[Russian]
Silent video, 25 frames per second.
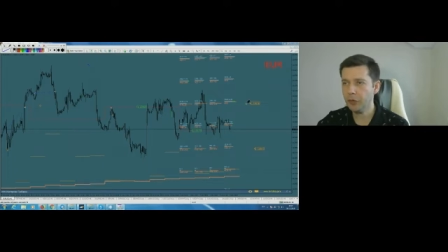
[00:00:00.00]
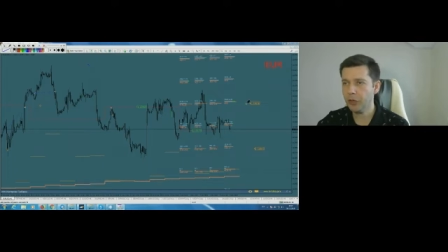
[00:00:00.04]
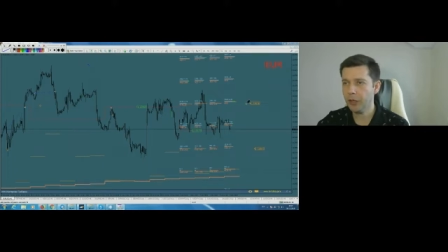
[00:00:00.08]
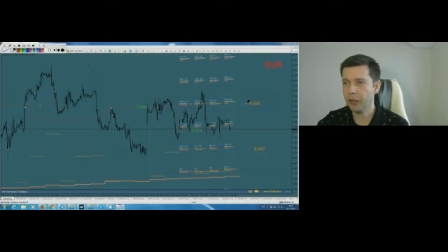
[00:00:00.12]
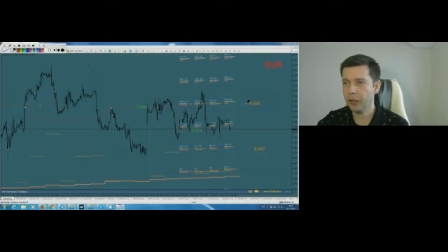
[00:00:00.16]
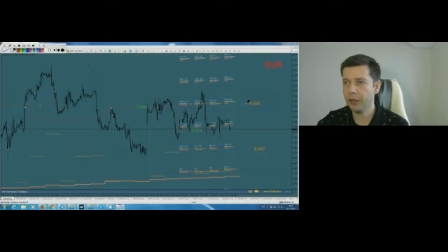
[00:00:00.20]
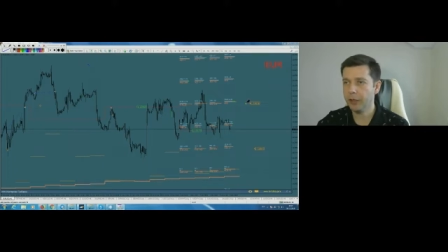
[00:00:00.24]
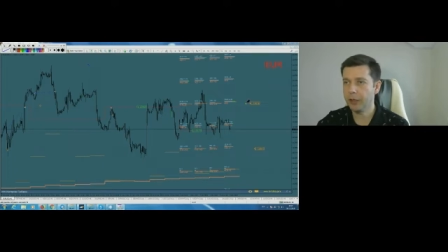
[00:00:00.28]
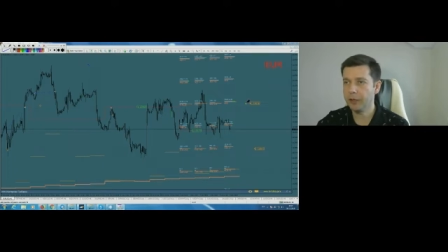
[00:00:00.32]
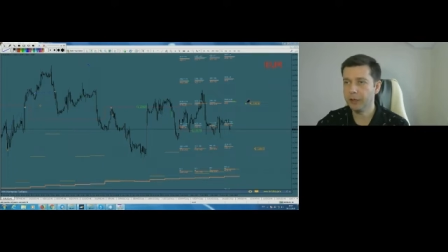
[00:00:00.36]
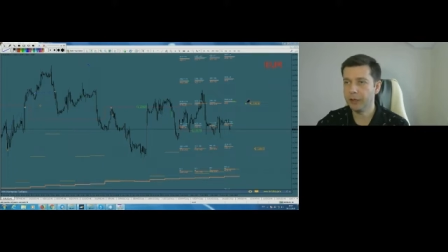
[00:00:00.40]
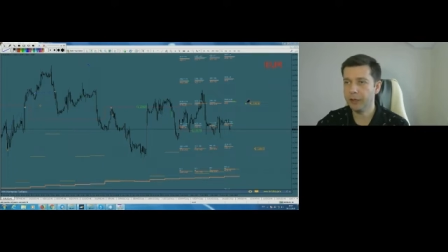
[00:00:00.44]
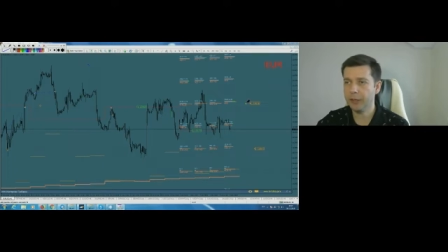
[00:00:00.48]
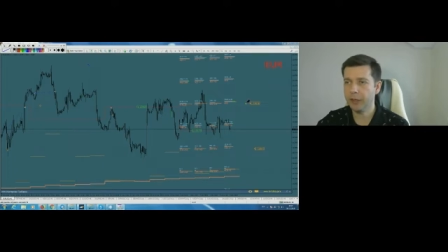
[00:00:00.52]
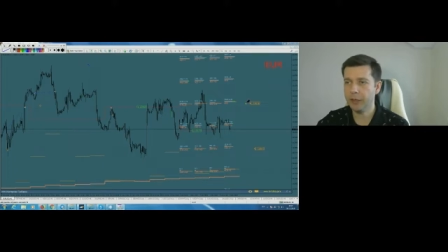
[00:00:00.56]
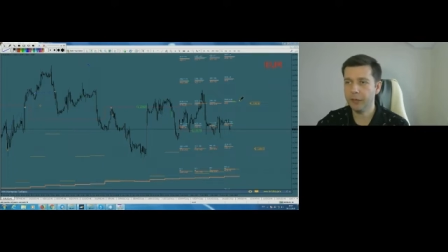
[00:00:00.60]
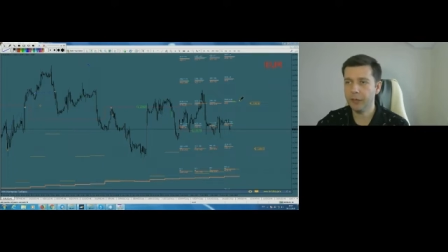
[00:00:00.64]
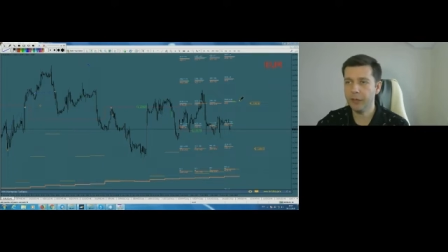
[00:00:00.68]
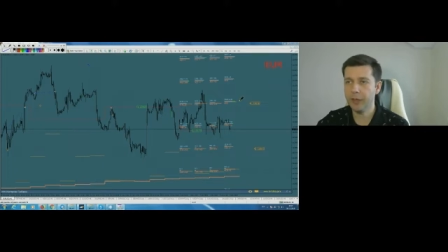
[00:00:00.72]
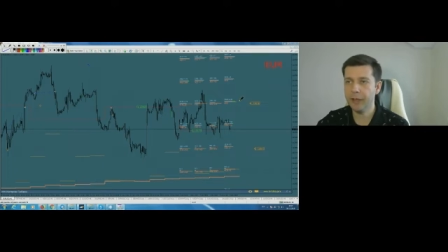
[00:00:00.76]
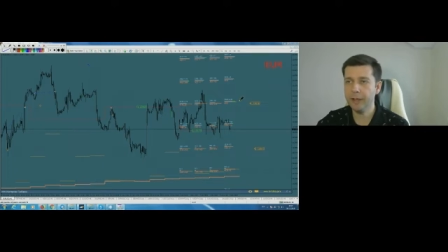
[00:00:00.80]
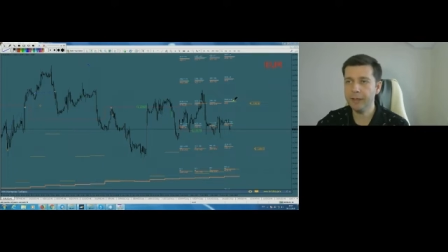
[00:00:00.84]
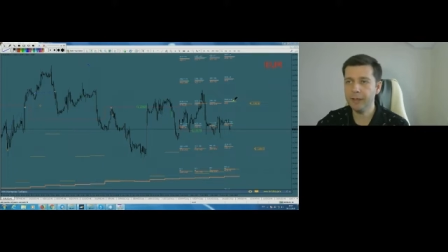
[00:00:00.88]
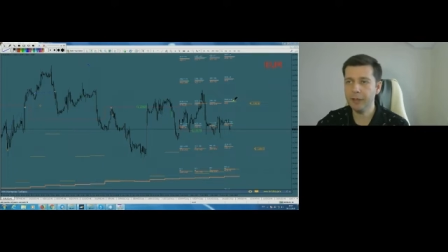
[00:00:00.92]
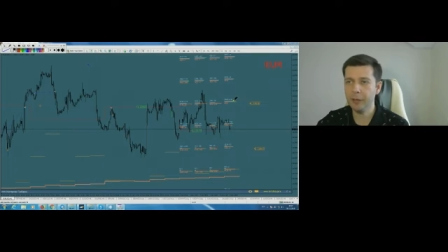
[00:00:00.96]
а,
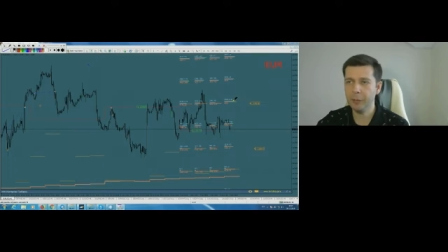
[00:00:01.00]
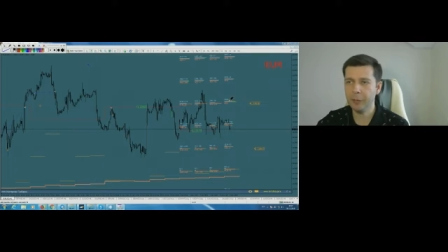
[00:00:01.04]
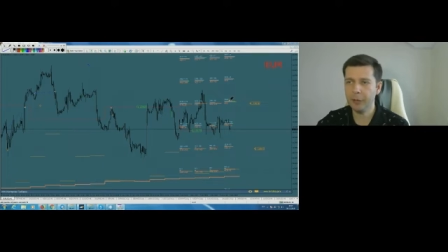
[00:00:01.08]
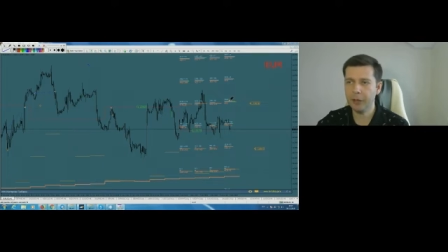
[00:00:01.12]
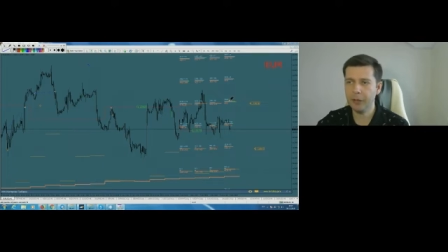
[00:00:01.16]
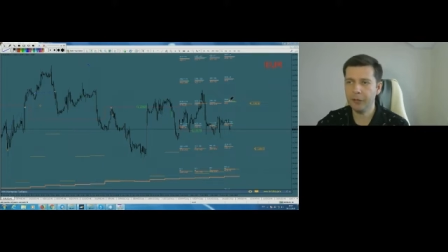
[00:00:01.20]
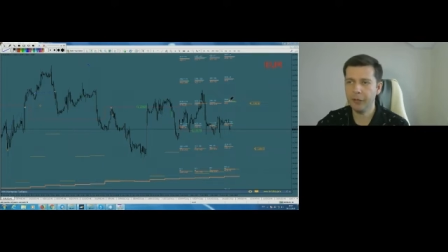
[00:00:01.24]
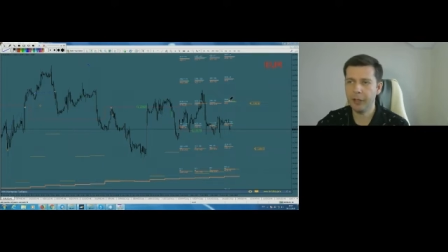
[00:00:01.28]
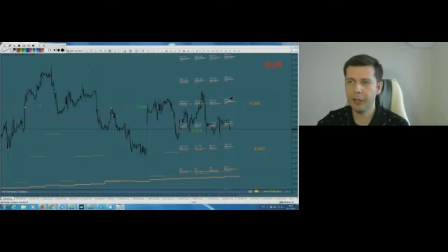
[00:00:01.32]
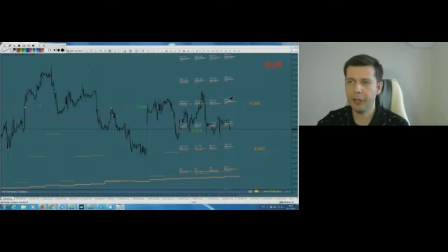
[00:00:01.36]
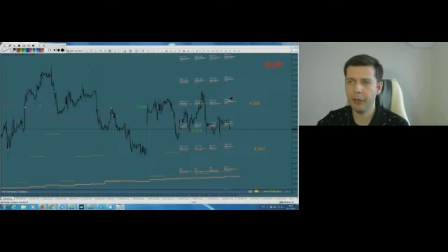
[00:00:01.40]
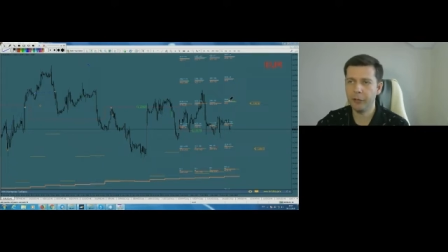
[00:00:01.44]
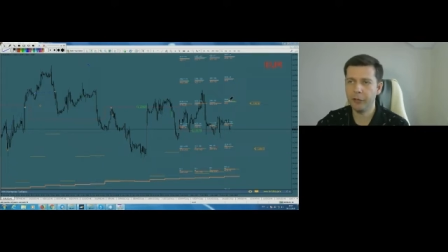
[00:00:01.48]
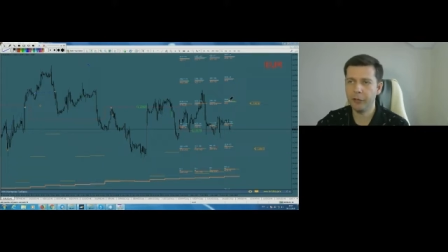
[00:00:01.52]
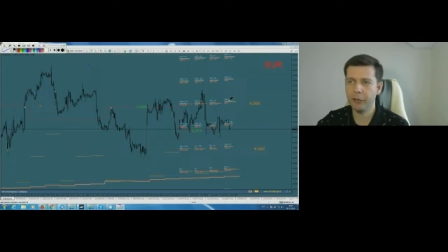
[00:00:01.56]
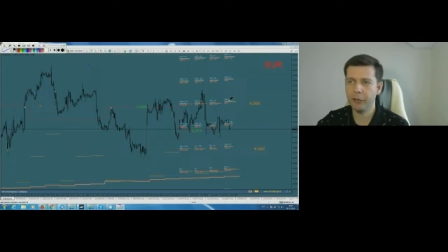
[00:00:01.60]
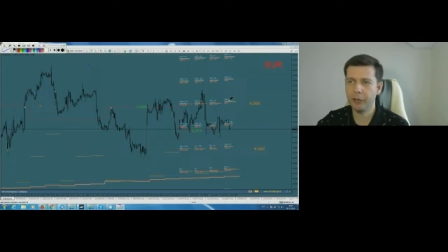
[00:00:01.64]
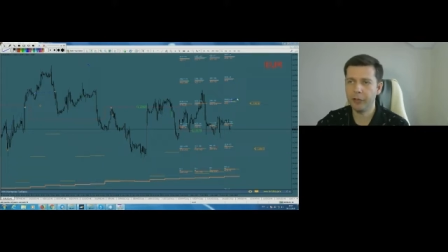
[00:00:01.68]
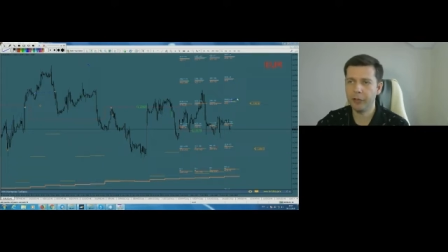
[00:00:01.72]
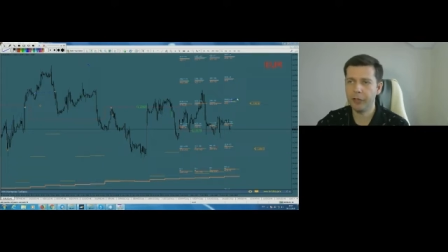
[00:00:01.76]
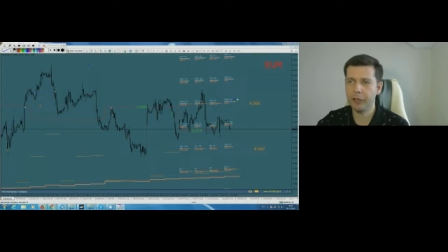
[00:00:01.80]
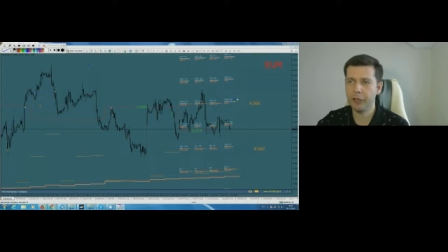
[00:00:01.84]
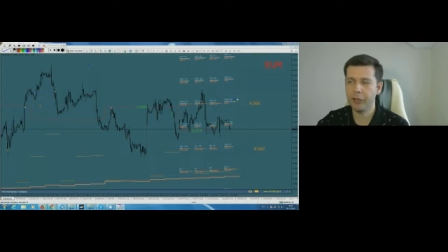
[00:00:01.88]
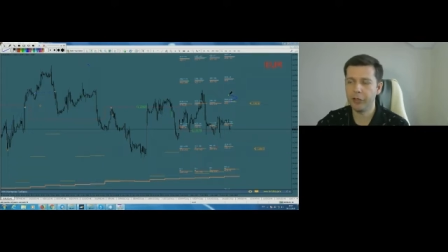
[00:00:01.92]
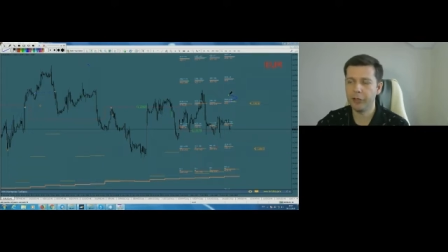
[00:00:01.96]
закрываться, появляются
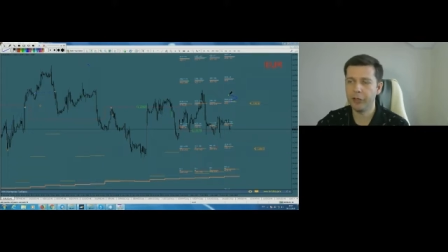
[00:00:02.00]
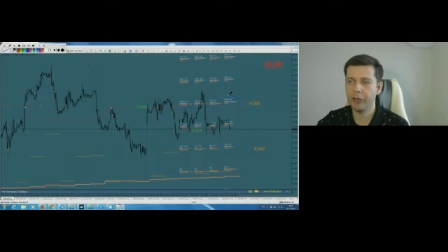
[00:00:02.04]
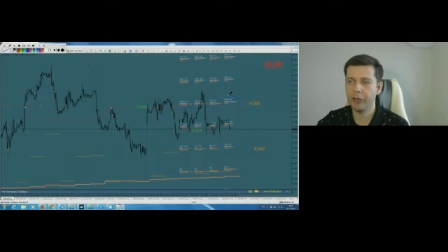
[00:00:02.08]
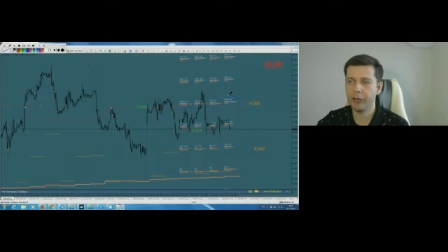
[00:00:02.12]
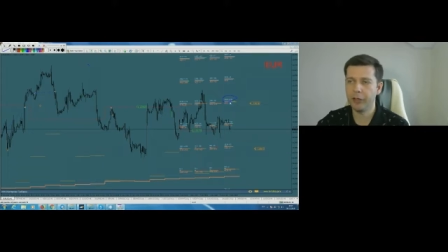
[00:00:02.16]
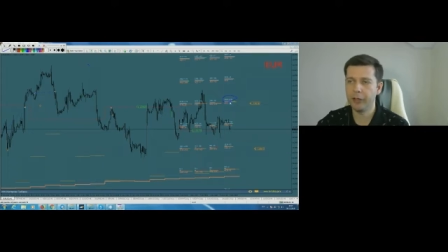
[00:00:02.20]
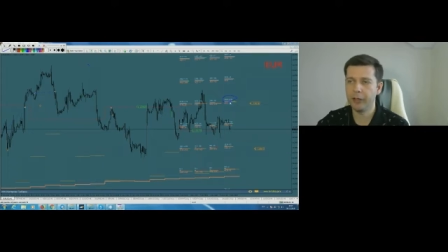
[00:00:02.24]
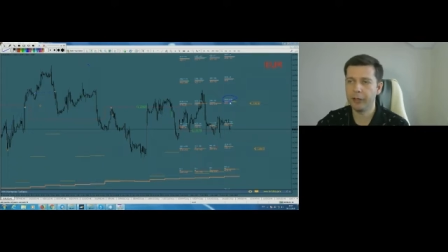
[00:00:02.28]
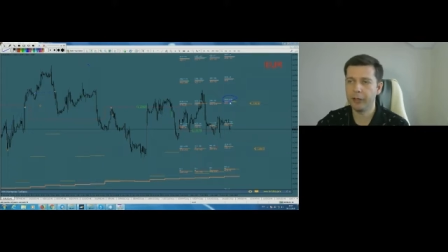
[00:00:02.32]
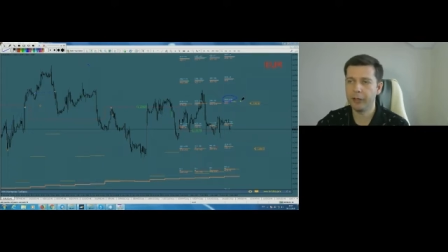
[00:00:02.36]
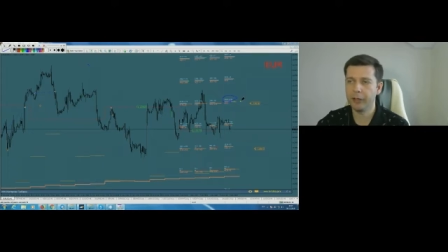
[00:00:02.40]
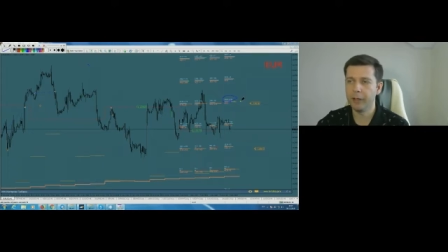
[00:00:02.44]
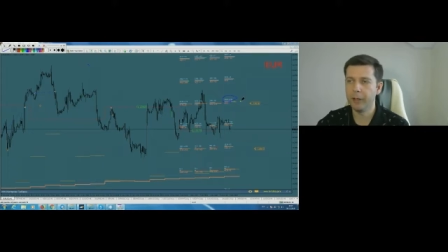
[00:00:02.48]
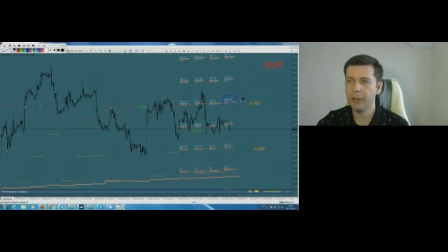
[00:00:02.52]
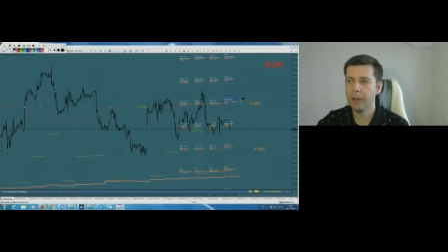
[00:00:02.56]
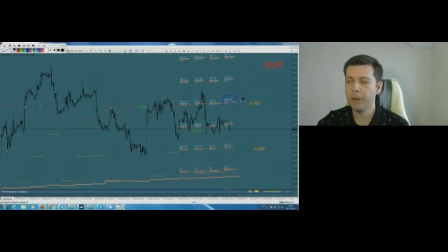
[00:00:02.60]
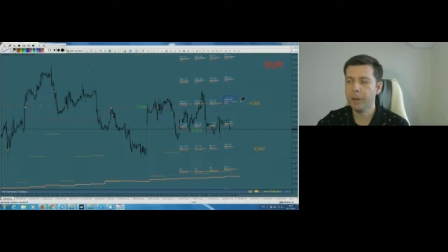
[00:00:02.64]
лишние кон